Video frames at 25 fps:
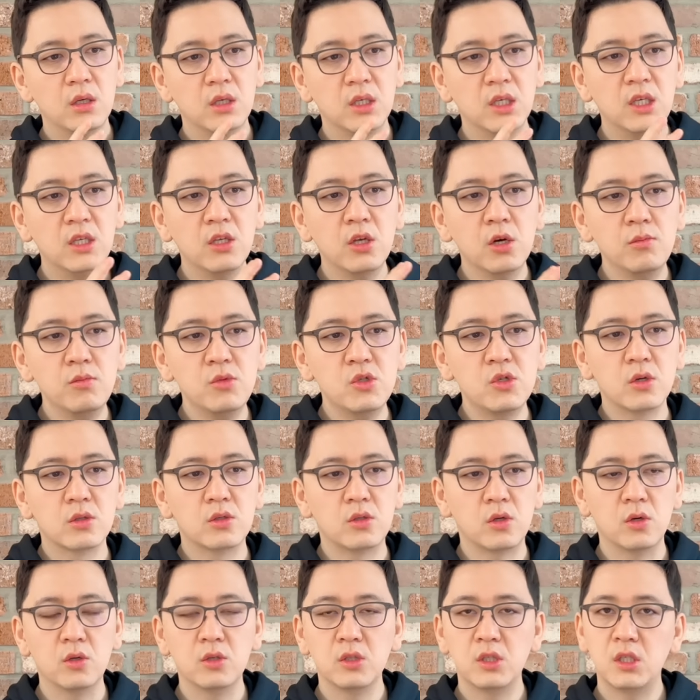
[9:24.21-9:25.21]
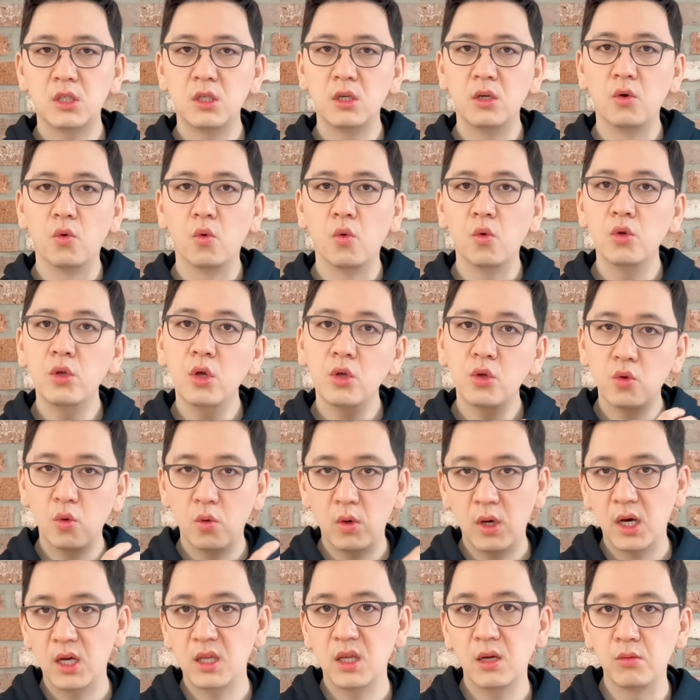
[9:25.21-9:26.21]
이념적 정치를 5년
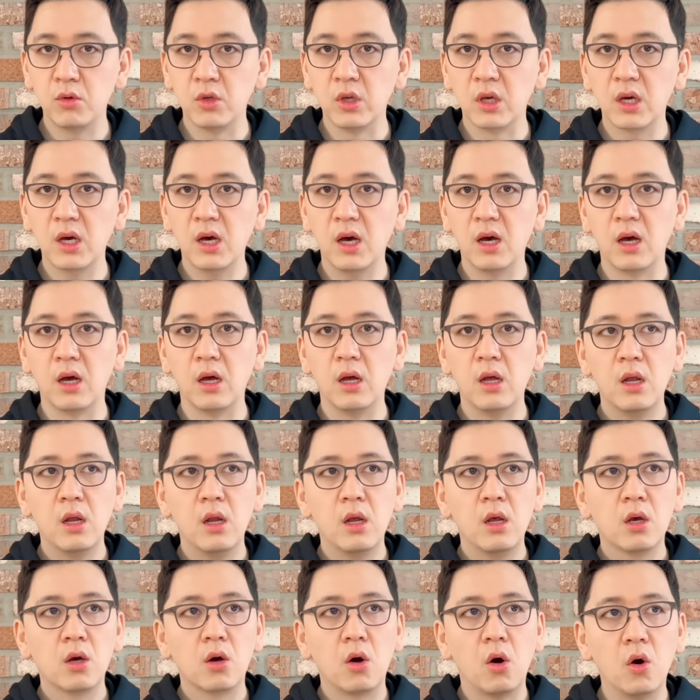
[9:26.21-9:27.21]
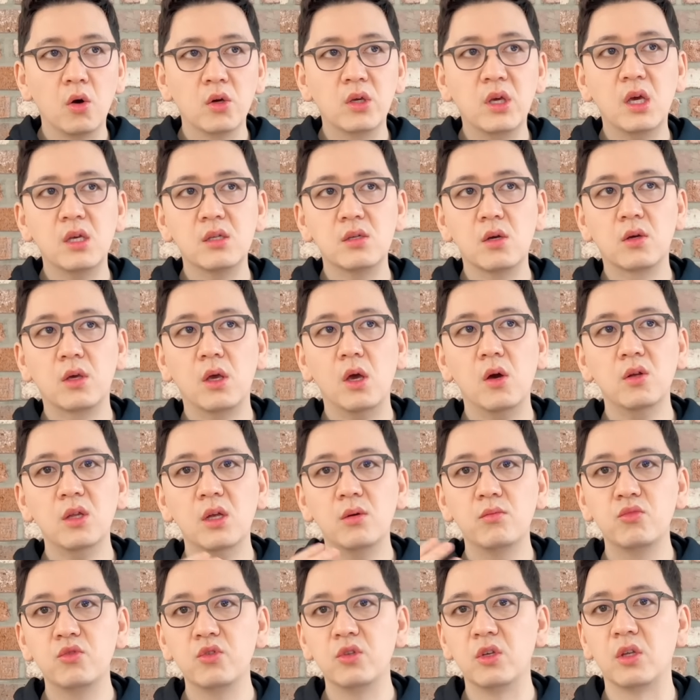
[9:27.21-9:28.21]
동안 하다 보니까 거기에서
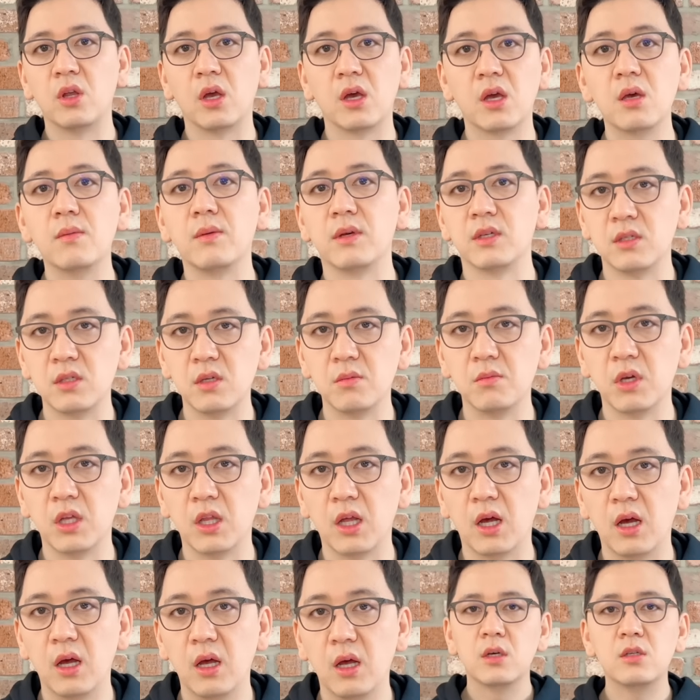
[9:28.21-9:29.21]
깨어난 분이 되게 많습니다.